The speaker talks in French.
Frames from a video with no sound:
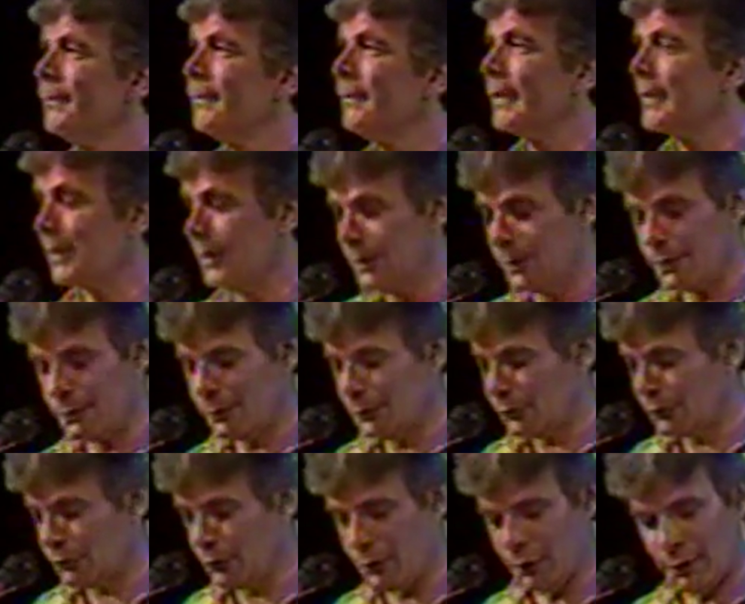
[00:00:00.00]
Parce
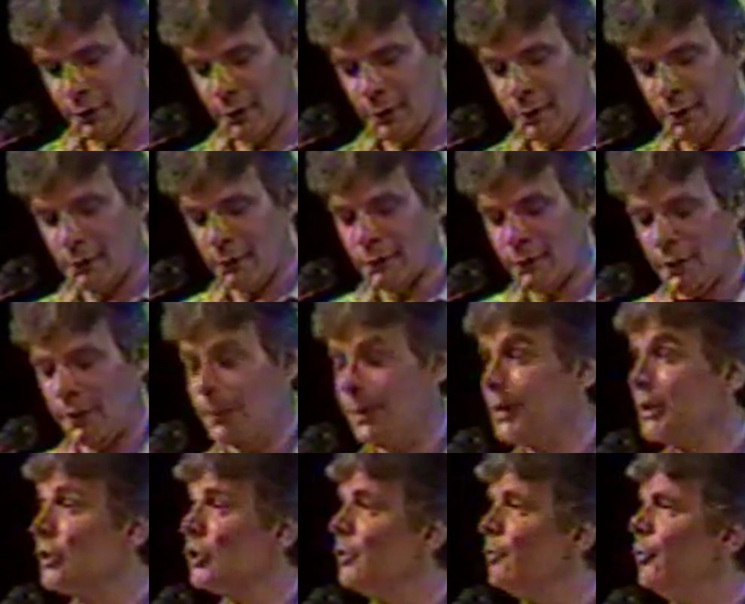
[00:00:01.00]
que, je, euh, vous avez
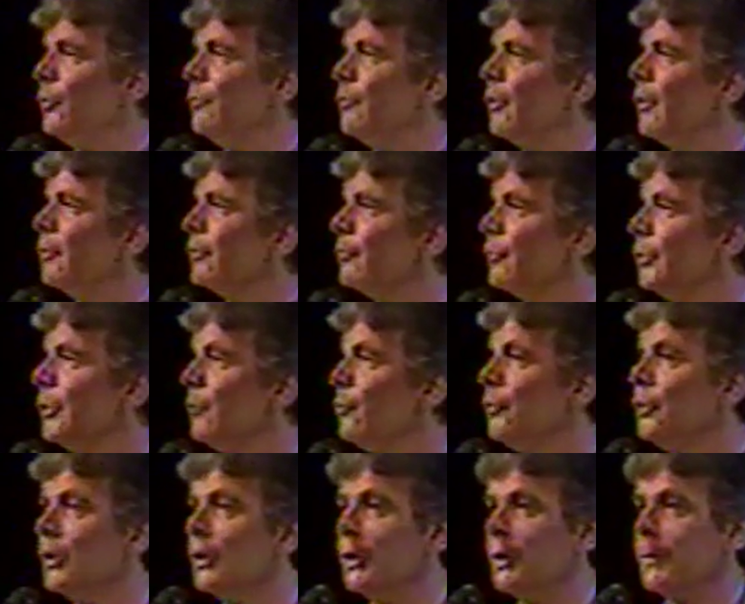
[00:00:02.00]
remarqué, j'ai plus de montre. Moi,
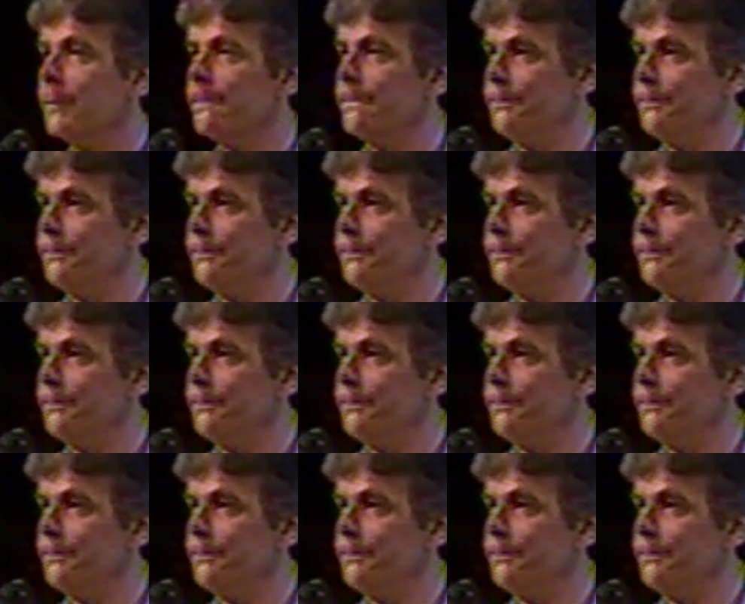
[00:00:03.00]
depuis que,